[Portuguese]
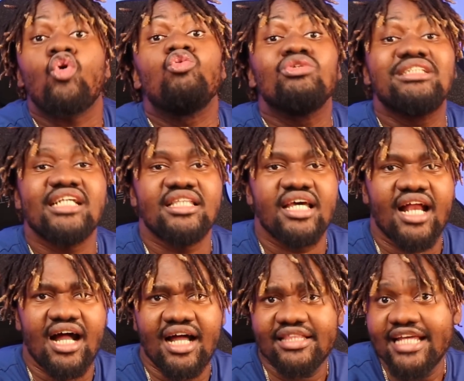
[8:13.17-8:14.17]

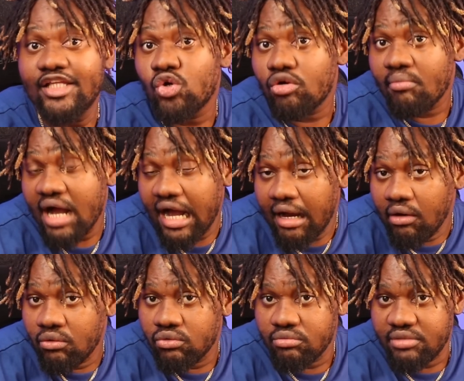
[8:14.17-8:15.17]
considerar de
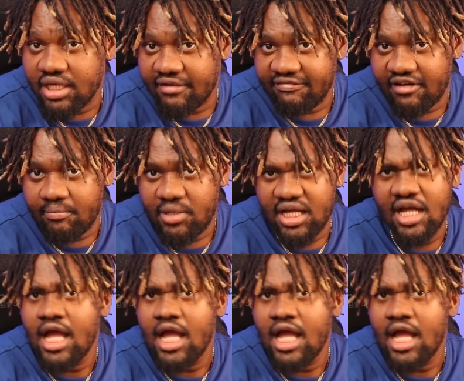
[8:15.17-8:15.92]
normal, minha família.